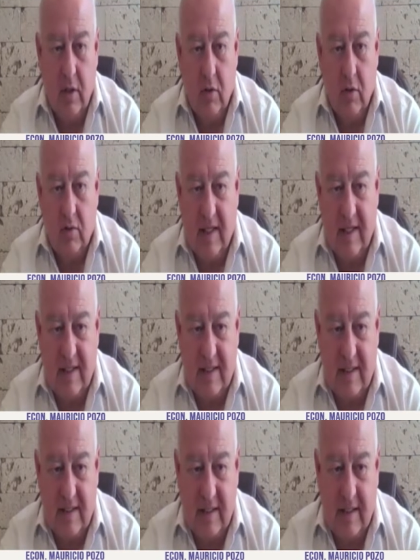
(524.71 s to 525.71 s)
usted
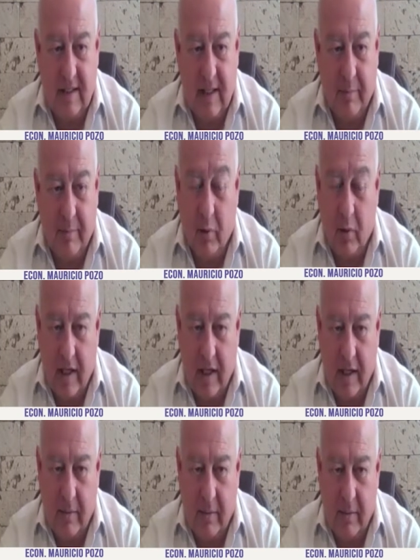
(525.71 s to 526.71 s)
necesita, por
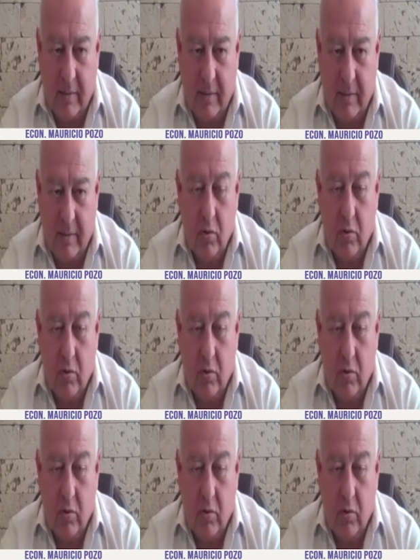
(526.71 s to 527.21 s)
ejemplo,